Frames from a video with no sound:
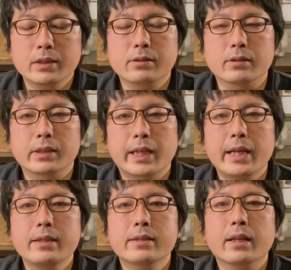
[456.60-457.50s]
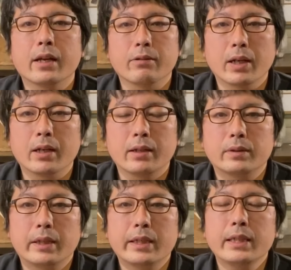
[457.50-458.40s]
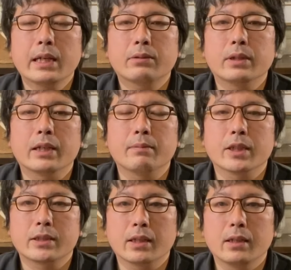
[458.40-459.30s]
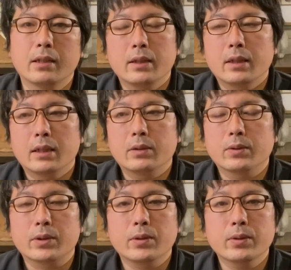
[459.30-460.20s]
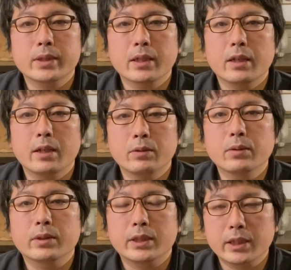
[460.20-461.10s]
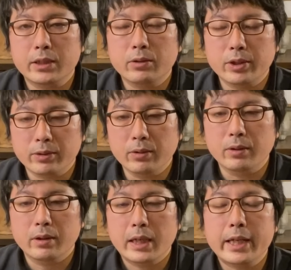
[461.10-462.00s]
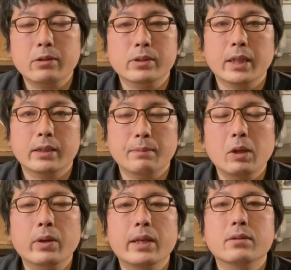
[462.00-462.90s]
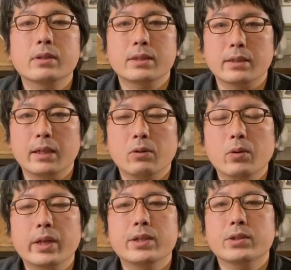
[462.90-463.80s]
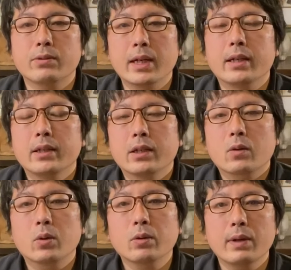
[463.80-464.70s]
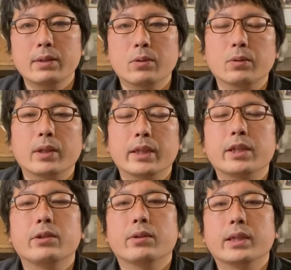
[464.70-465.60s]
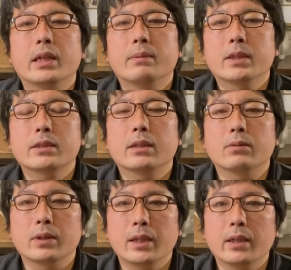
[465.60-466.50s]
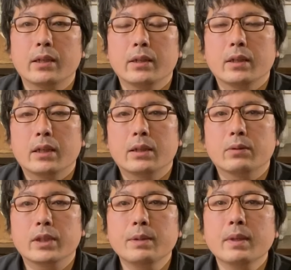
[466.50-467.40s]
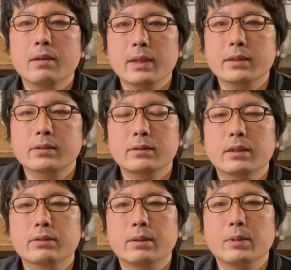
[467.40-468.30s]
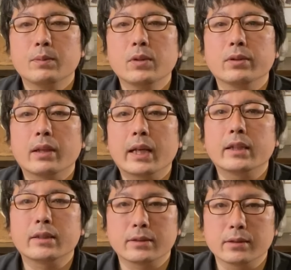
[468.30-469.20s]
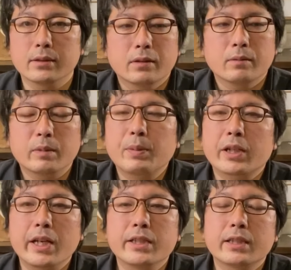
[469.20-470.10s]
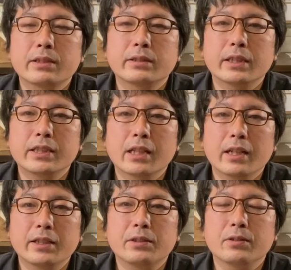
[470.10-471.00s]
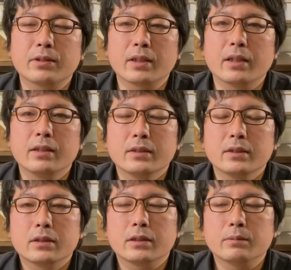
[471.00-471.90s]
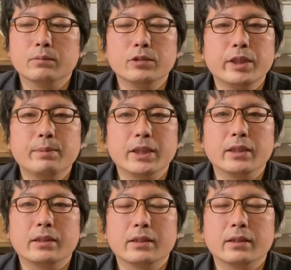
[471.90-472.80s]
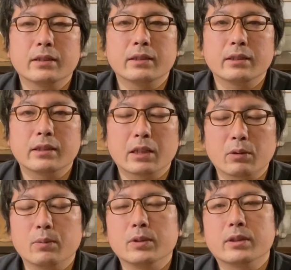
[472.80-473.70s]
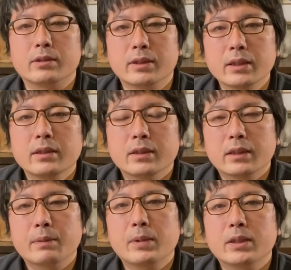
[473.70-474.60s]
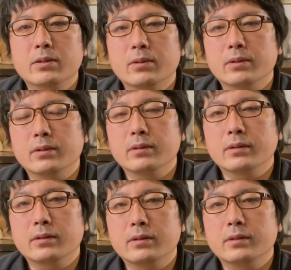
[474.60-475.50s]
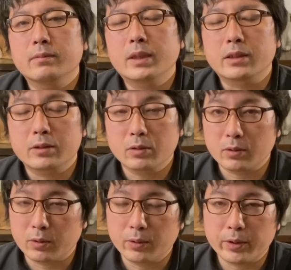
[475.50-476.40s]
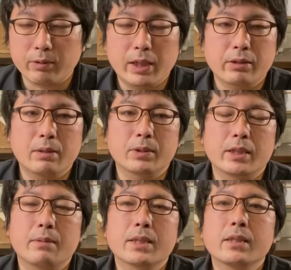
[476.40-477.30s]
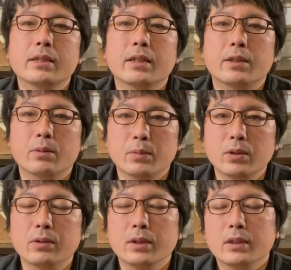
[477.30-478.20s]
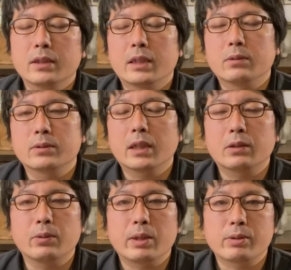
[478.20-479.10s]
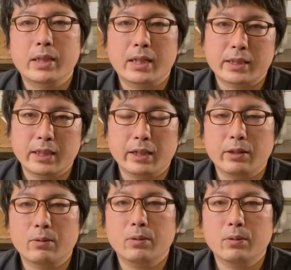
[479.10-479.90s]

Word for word: ず現在はできなくなりましたあの業者からの引き取りを愛護センター、まあ、保健所ですね保健所は断ることができるようになりましたのであの今は少なくてももうないですやっぱり建設的じゃないっていうか無意味だと思うんですよねやっぱりそのまあ、ちょっと労力はあるかもしれませんけれどもあの里親を探してあげるこ